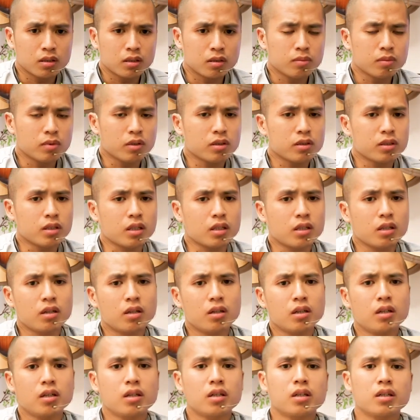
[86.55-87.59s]
chúng tôi sẽ
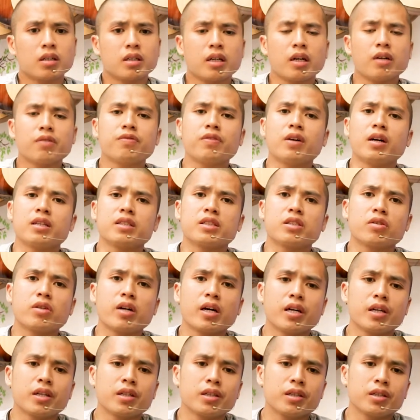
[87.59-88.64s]
có các phần sau
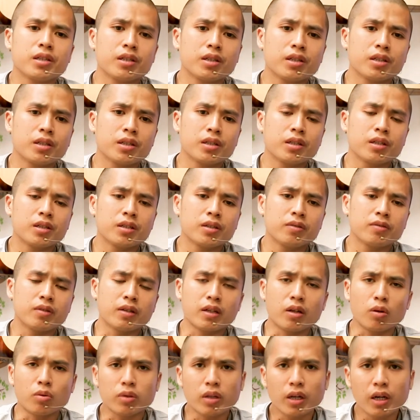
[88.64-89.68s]
đây.
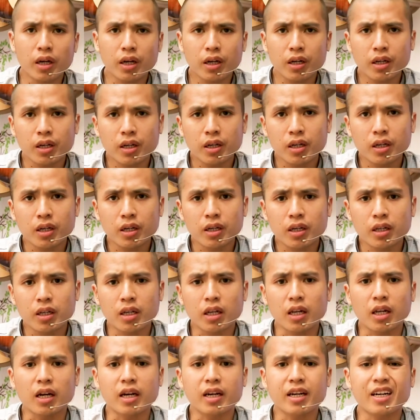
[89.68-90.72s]
Phần đầu tiên
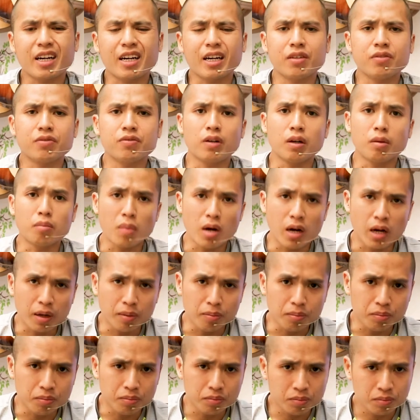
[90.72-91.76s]
là cài phần
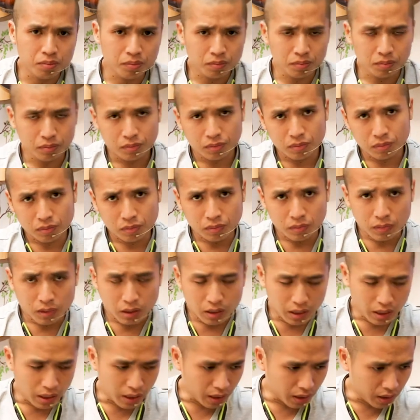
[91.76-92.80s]
mềm,
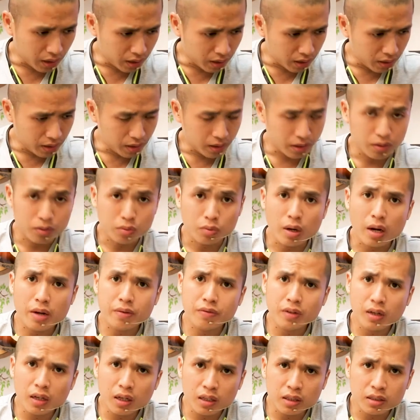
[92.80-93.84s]
cài
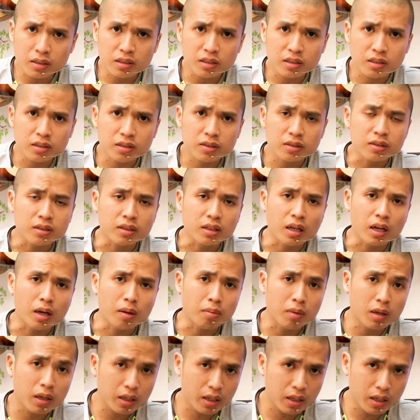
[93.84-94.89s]
driver, cài
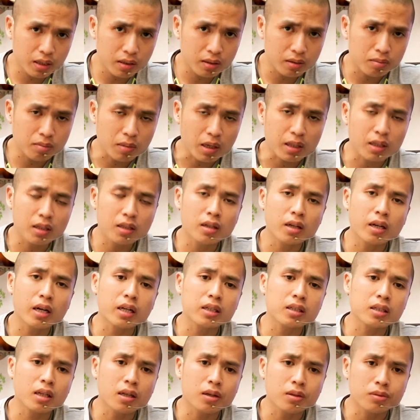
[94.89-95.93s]
plugin, ba thứ đó khác
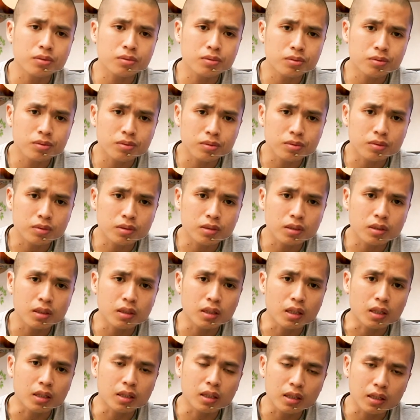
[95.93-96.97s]
nhau.
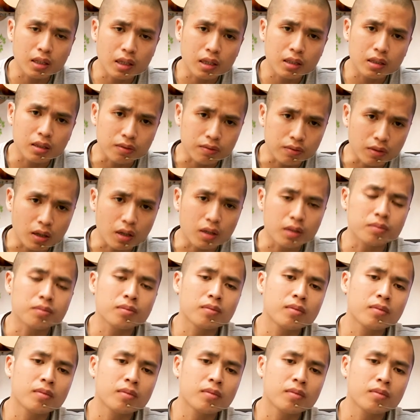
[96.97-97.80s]
Hướng dẫn chi tiết từng phần